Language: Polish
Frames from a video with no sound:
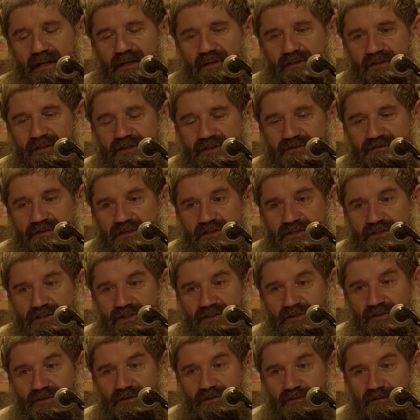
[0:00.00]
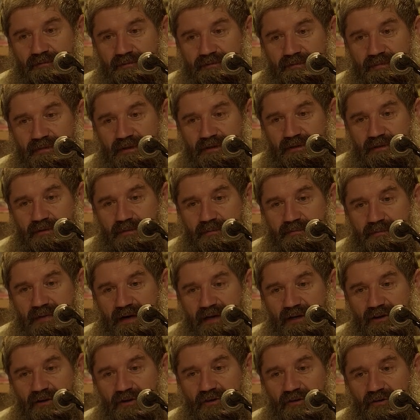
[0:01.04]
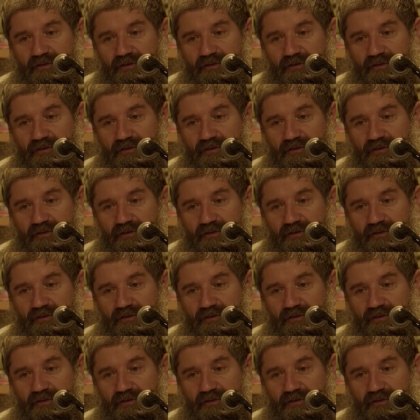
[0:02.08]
Ale to jest właśnie to, Panie,